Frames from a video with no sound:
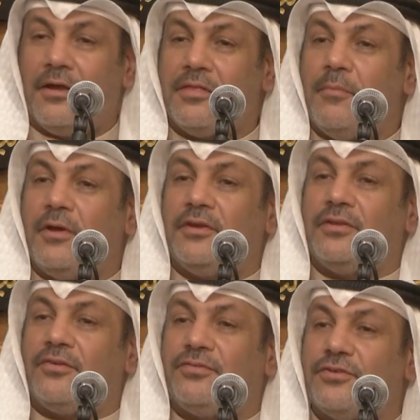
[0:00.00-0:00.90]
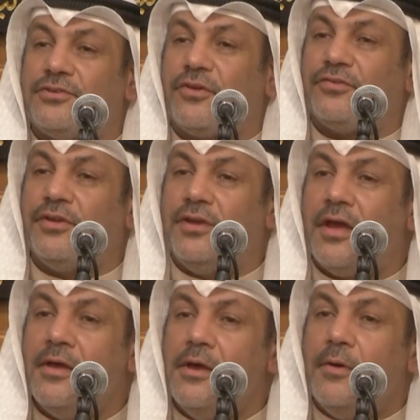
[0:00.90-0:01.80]
إذا ما تقدر تصير
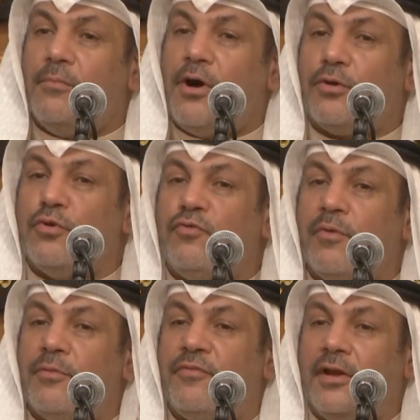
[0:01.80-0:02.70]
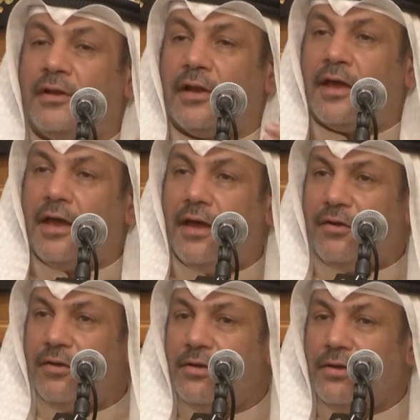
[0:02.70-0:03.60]
شخصية معروفة بفعل
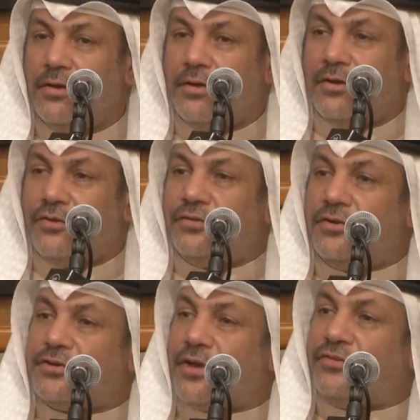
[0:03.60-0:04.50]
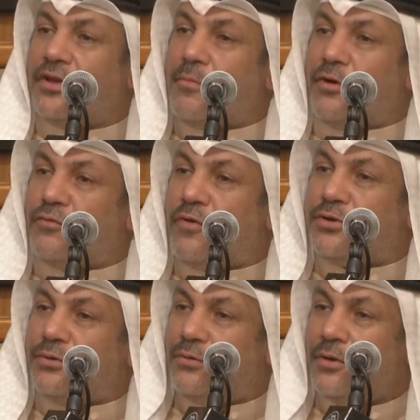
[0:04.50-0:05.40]
الخير صير شخصية معروفة
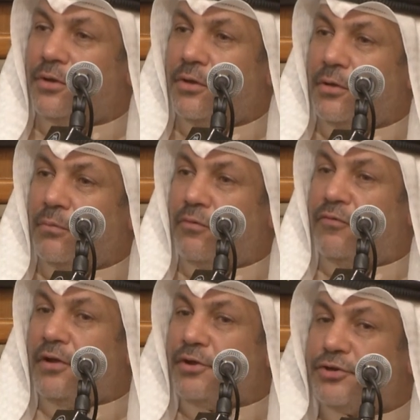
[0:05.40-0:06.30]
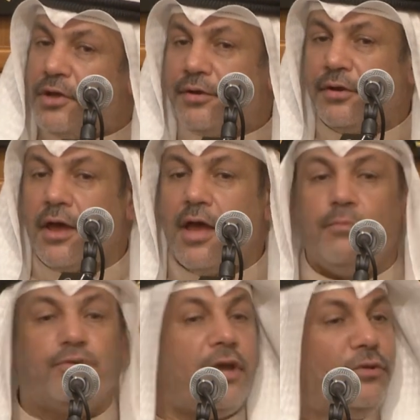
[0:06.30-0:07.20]
شنو بفعل الشر
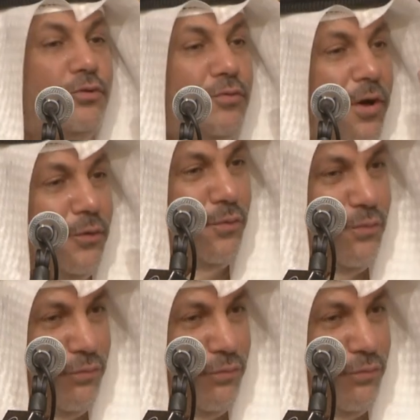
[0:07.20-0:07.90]
أهم شيء تكون معروف